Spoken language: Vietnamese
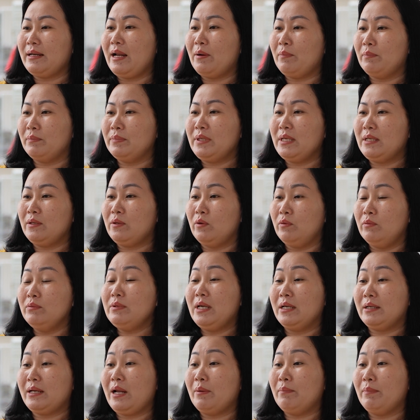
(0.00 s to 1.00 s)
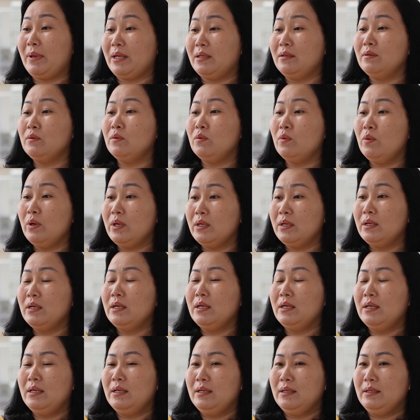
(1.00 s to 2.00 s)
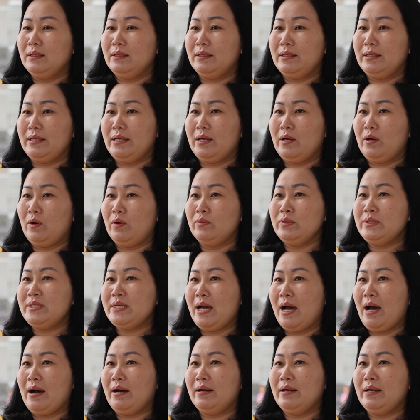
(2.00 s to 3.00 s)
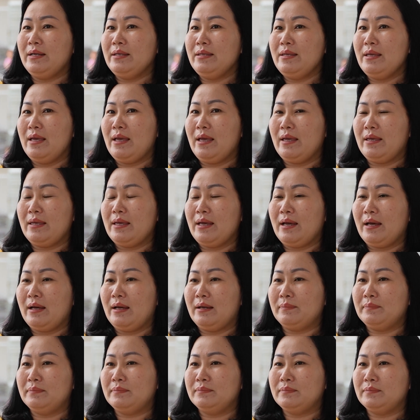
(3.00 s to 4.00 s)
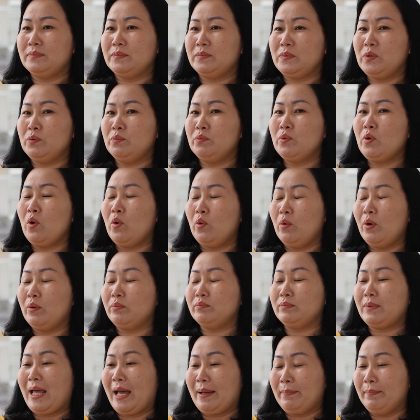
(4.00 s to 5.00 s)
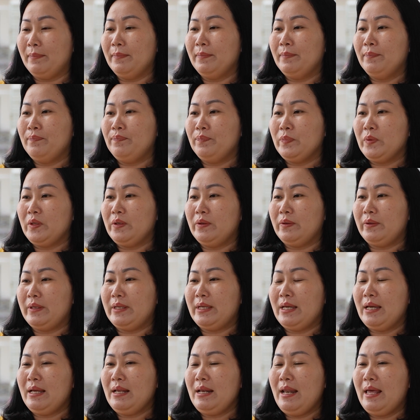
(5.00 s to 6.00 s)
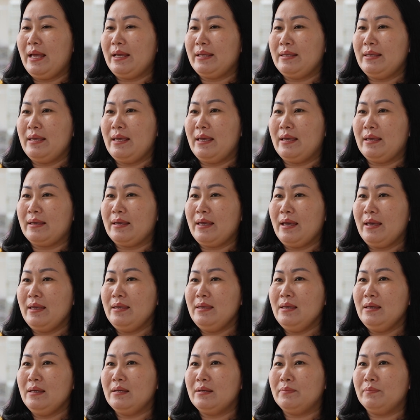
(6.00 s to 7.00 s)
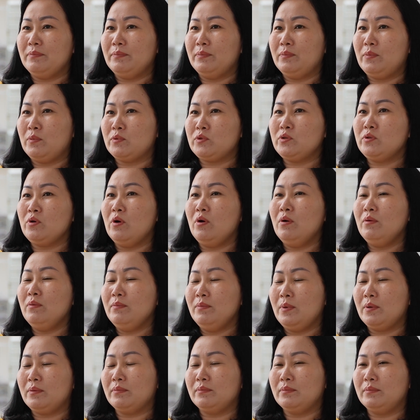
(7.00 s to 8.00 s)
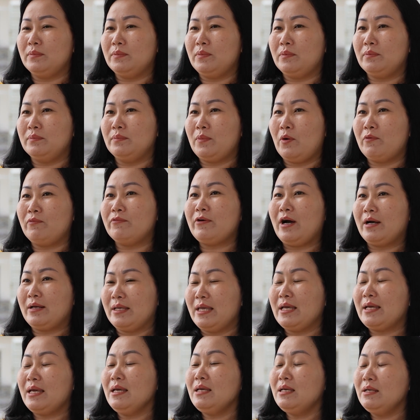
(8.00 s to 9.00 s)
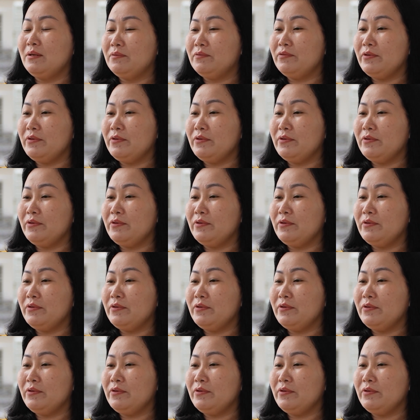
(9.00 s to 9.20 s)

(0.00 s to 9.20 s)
động tranh thủ vận động mạnh thường quân rồi à, hỗ trợ à, về à, dụng cụ học tập rồi là về cái một số một một phần về cái kinh